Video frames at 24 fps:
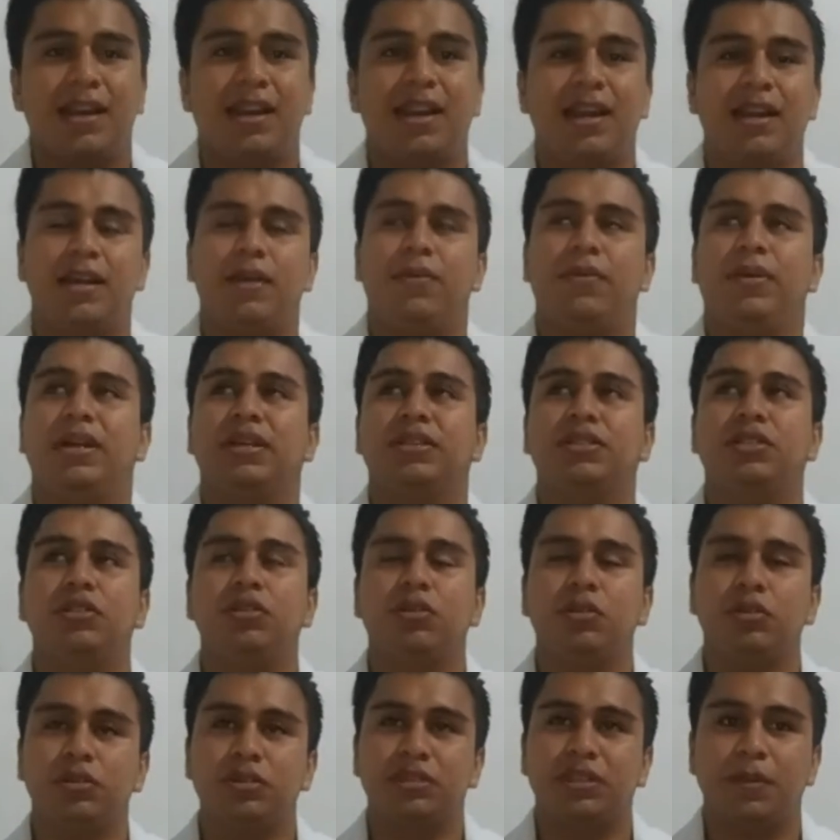La
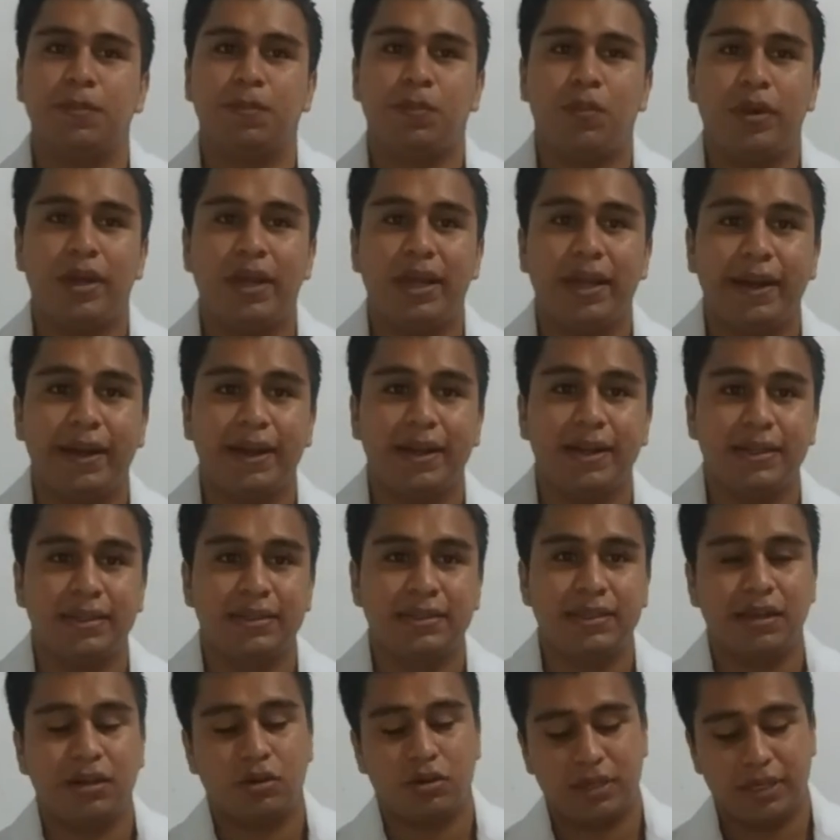elaboración se puede
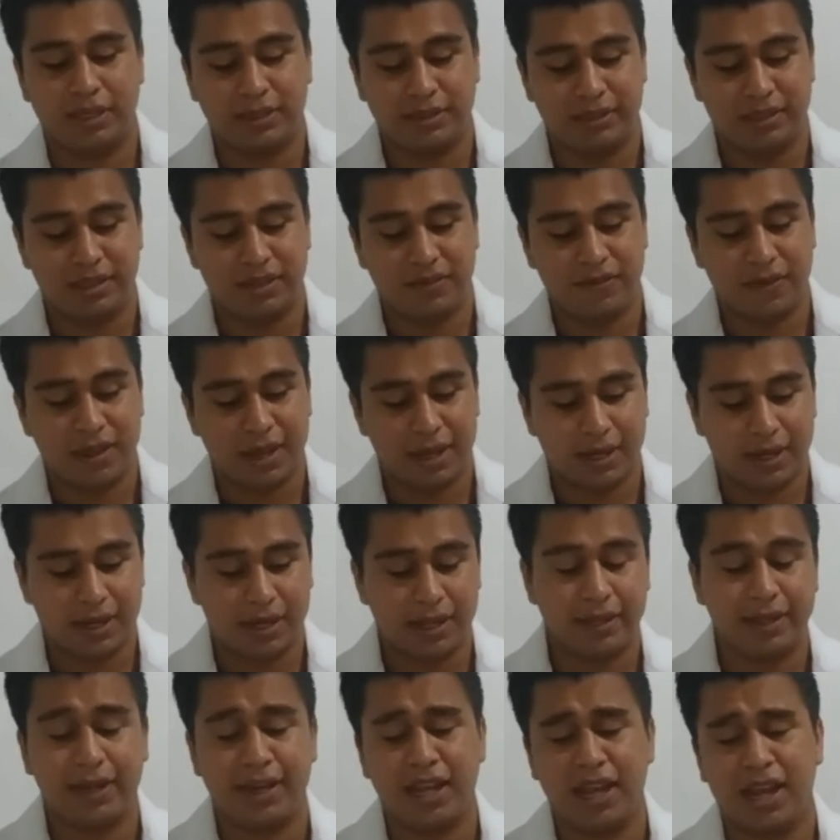realizar con leche de
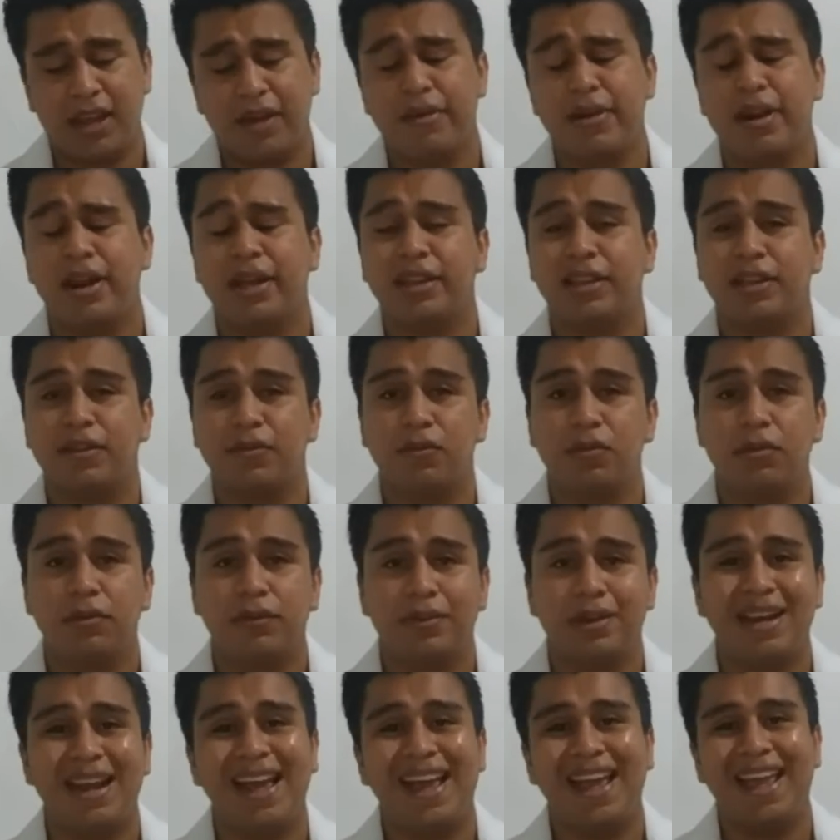vaca, de cabra, de
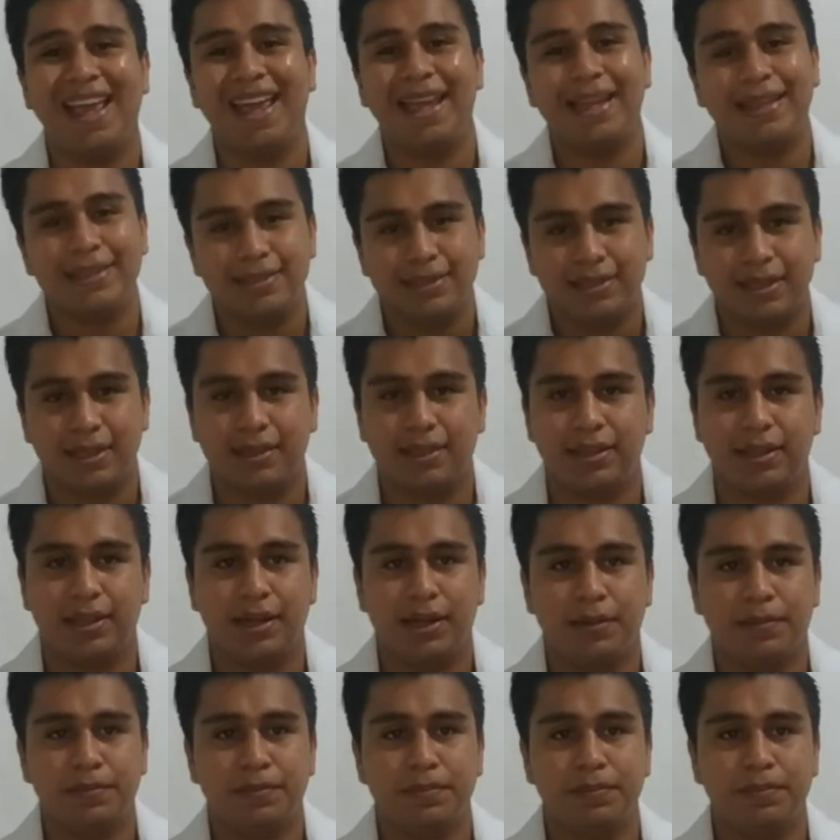búfala,
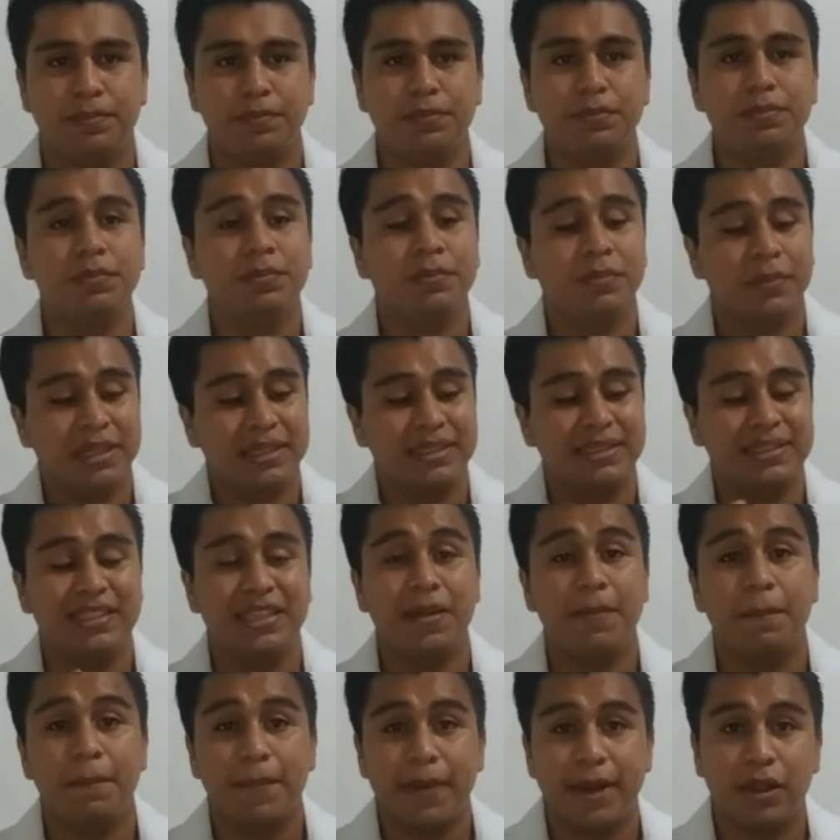etc.
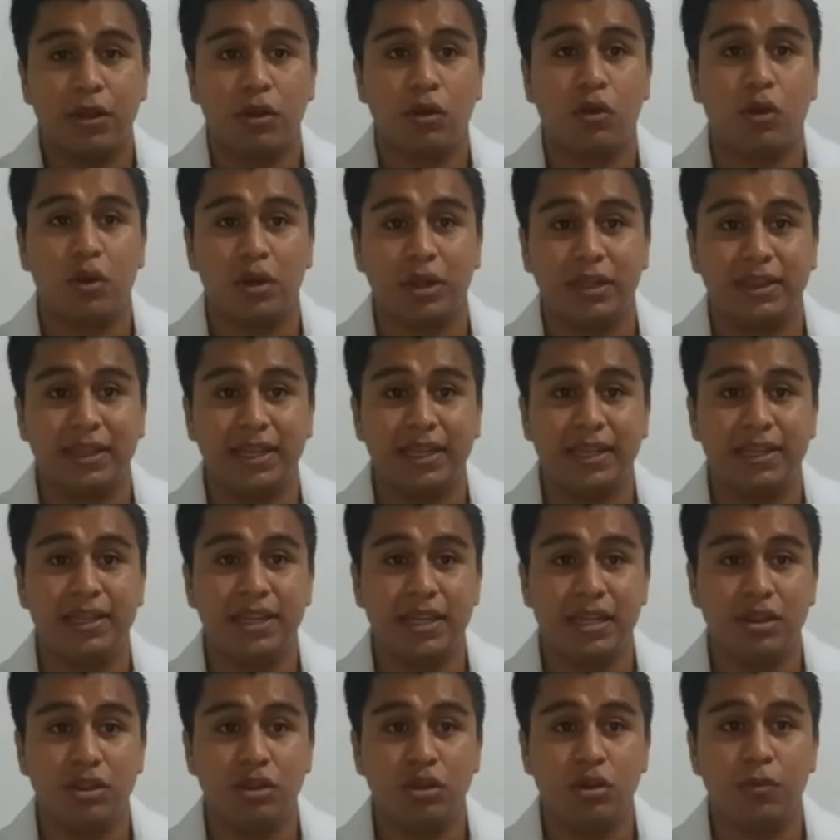Siempre
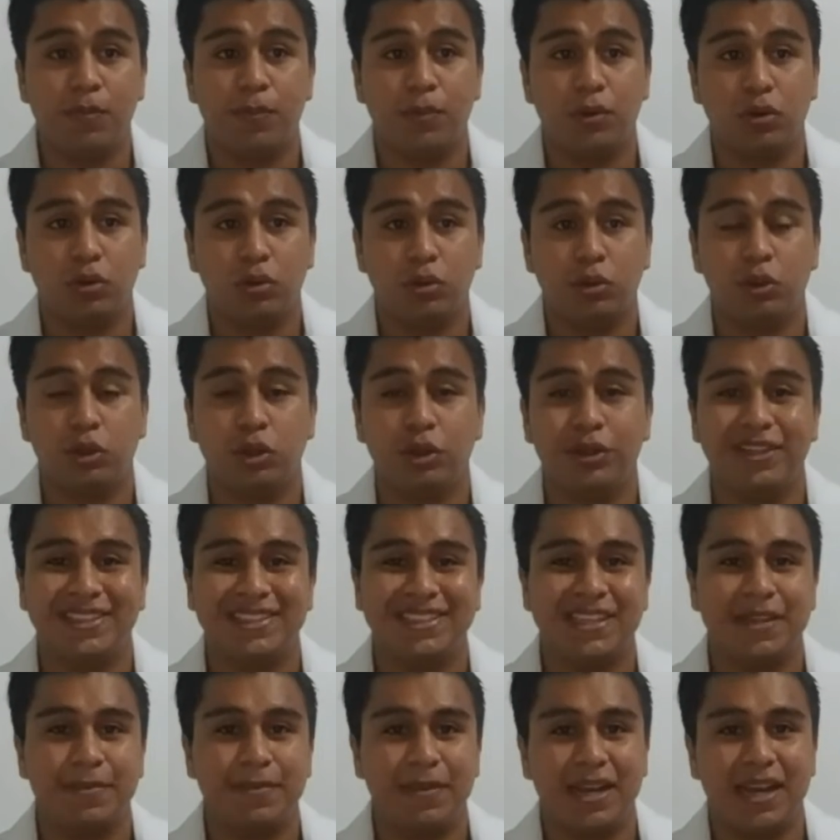obteniendo productos
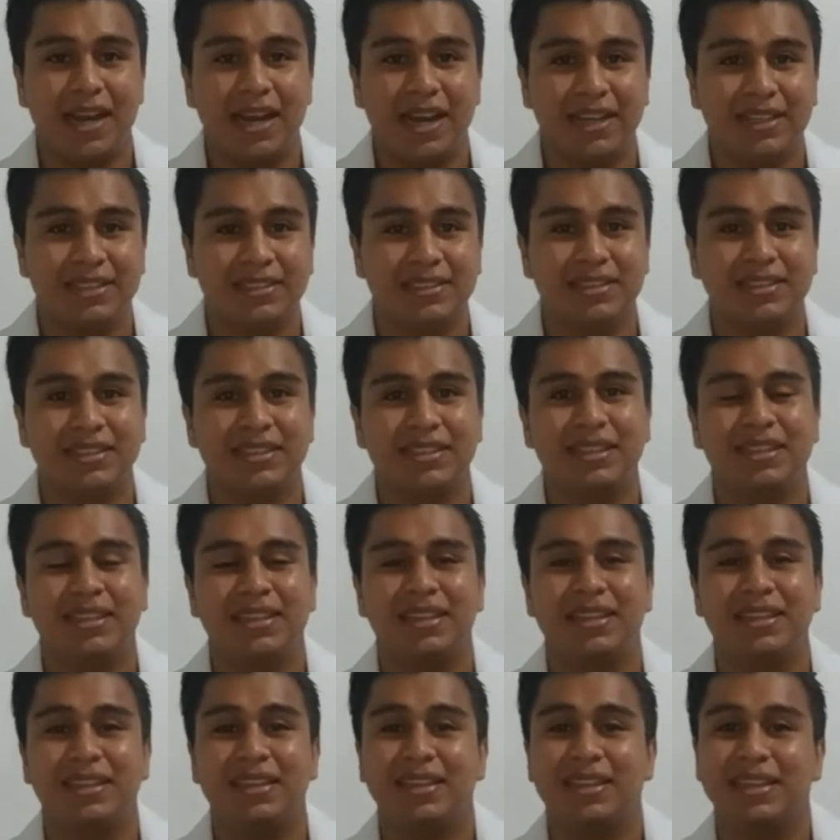similares
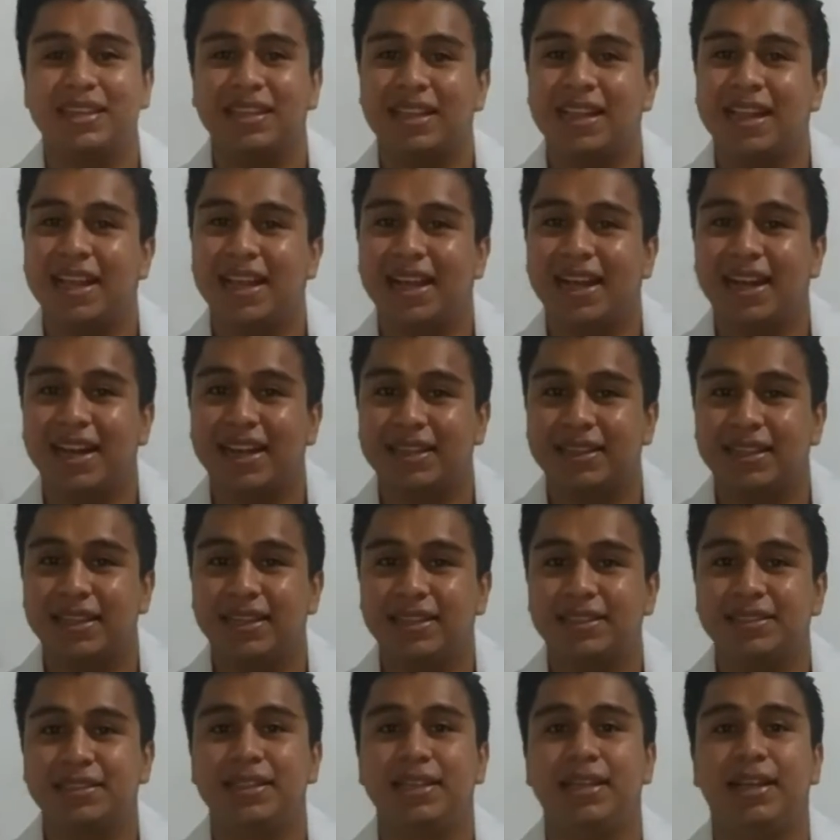de
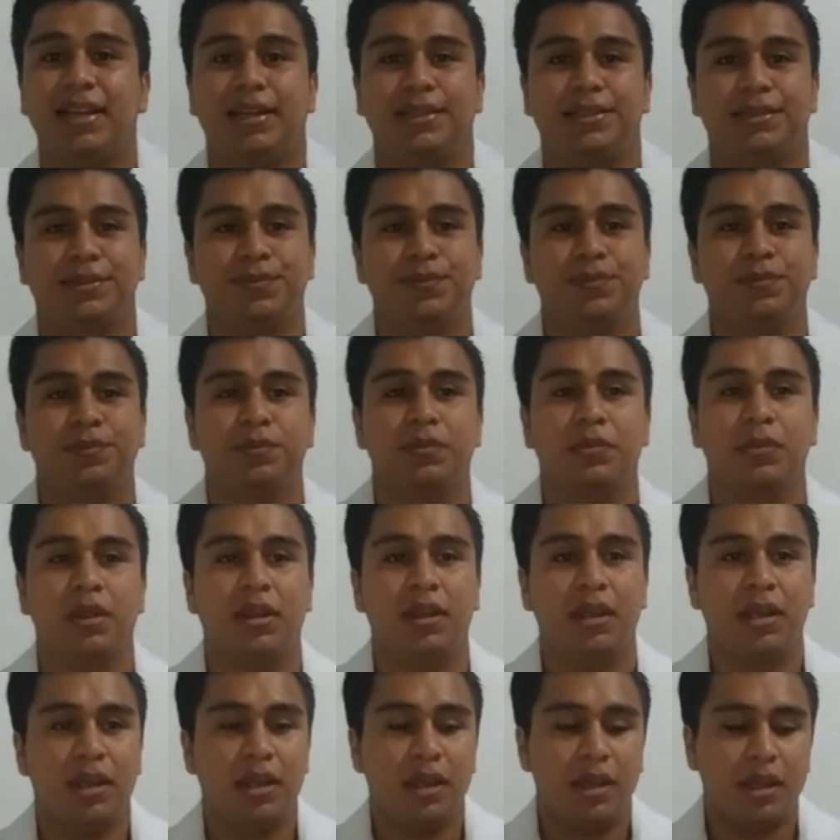características.
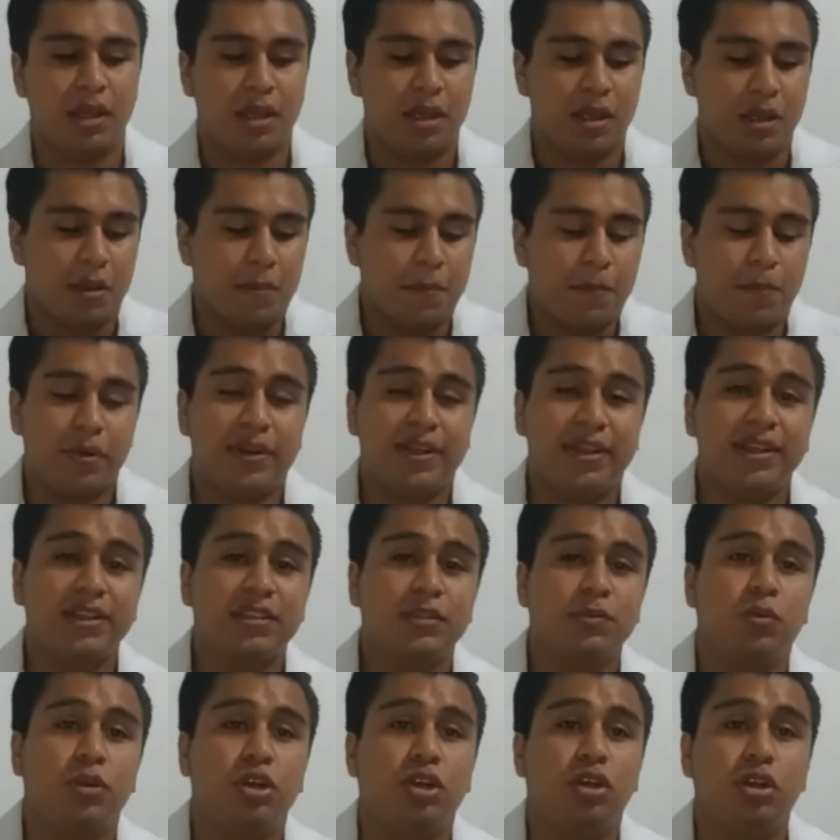¿Por qué
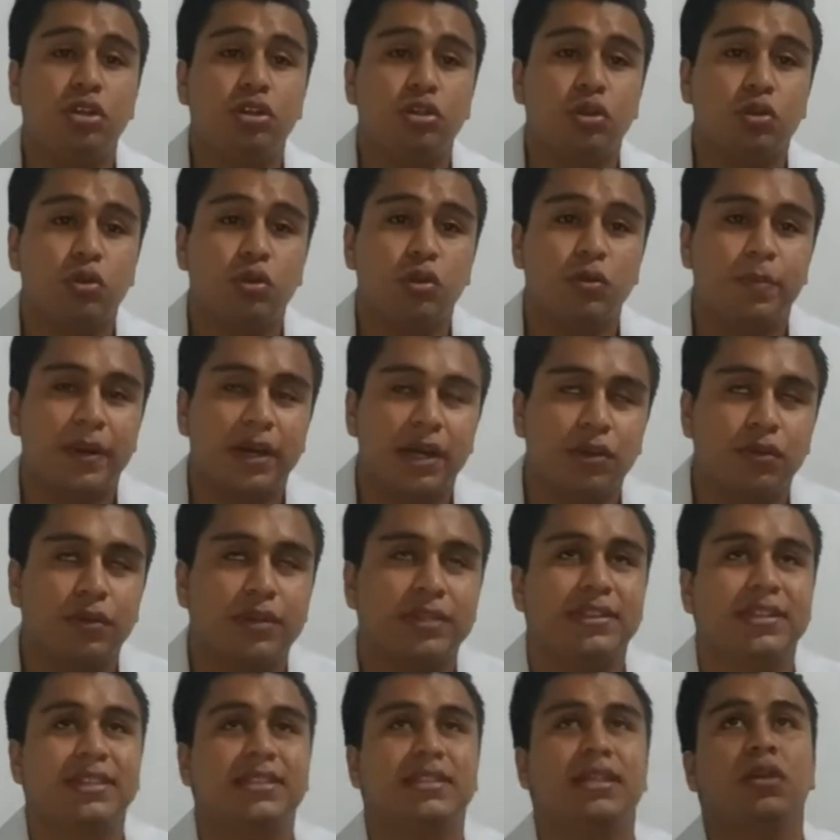es bueno el yogur para
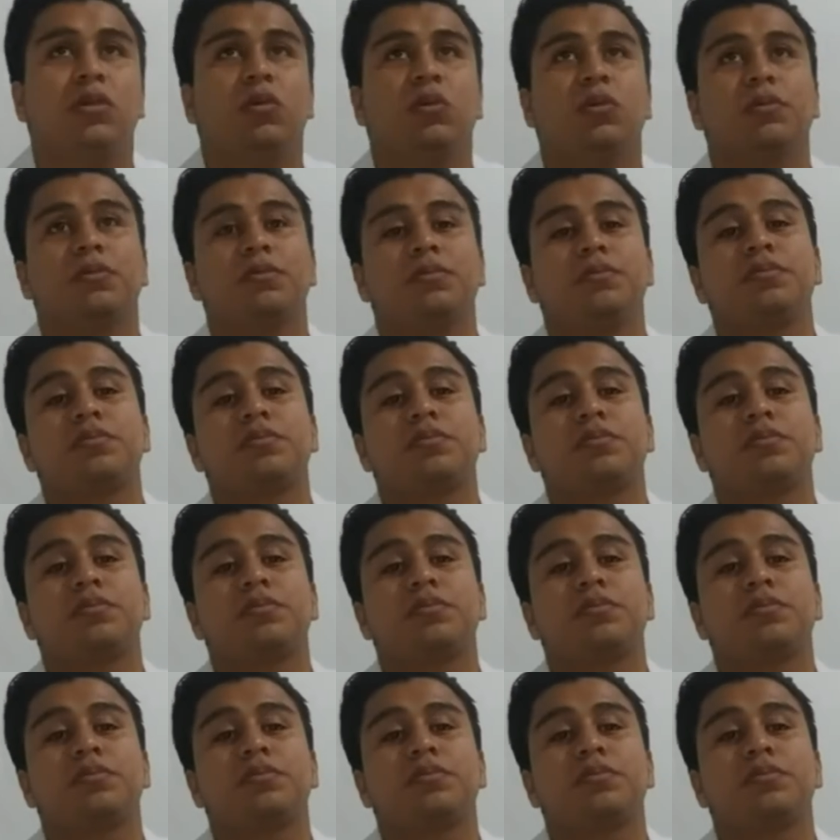nuestra salud?